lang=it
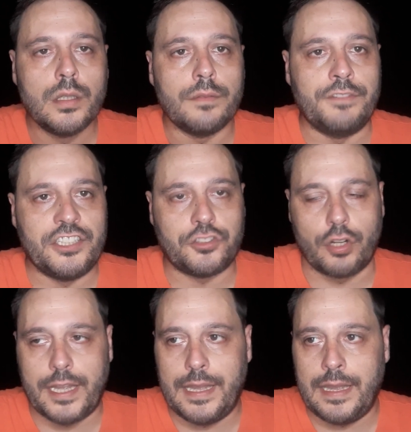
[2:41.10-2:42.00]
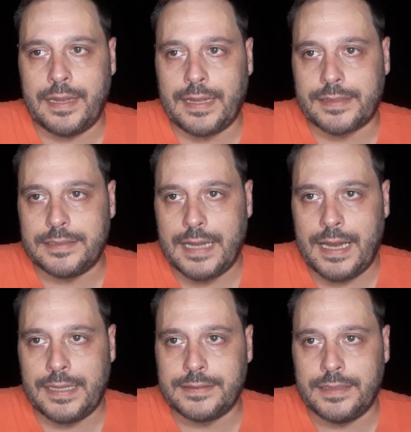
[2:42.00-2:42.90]
Visto che
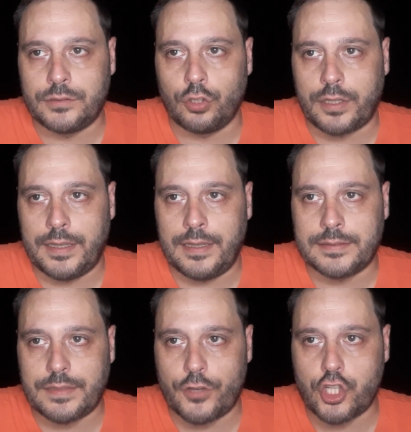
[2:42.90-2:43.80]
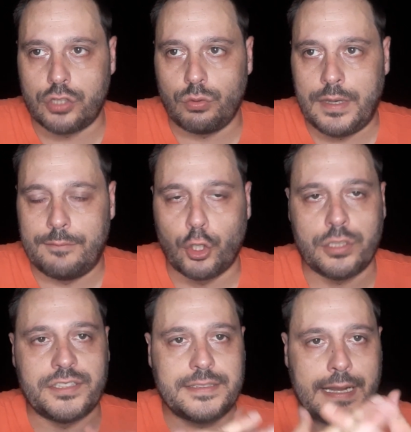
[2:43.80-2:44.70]
Cardinale ha detto che sta facendo un lavoro
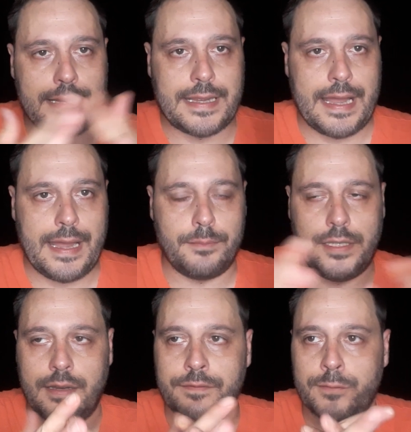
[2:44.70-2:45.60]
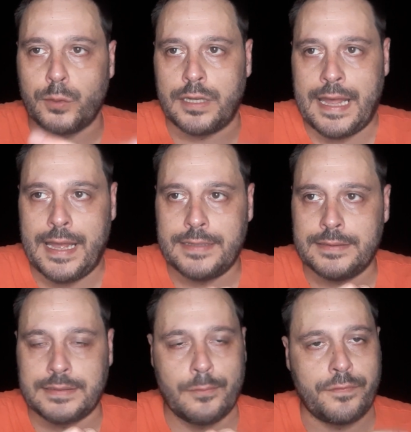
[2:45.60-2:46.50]
instancabile,
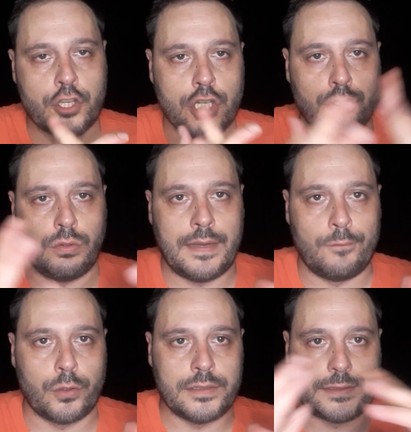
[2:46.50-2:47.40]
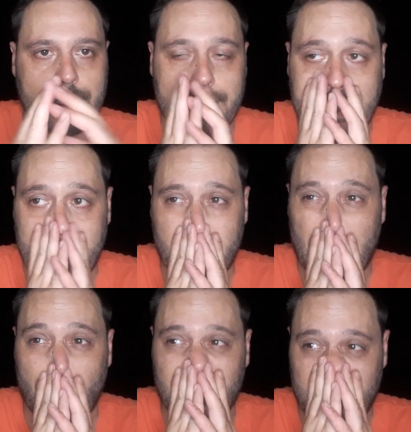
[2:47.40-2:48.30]
Furlani stiamo facendo un lavoro
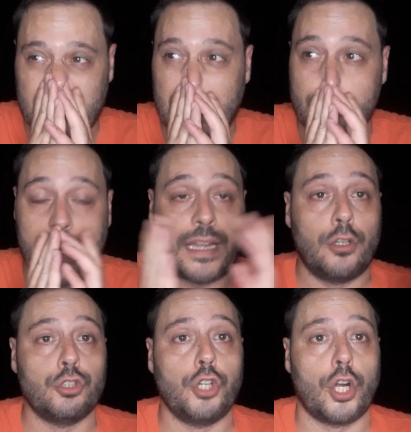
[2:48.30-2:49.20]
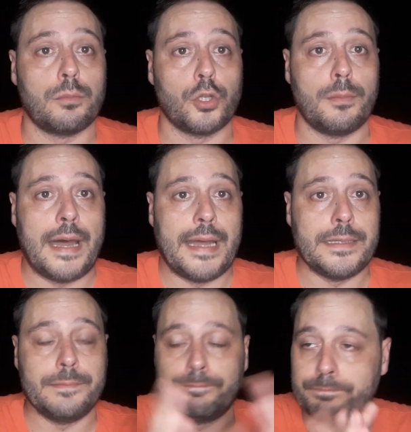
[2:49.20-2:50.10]
instancabile, questi sembra che non dormono
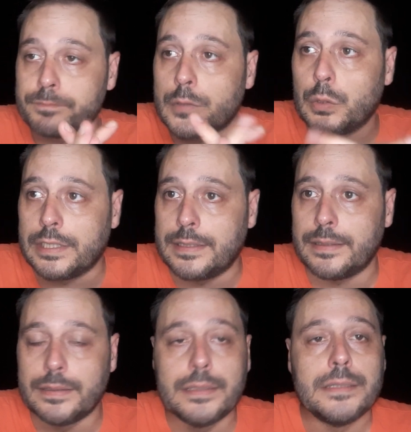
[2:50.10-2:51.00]
mai, quindi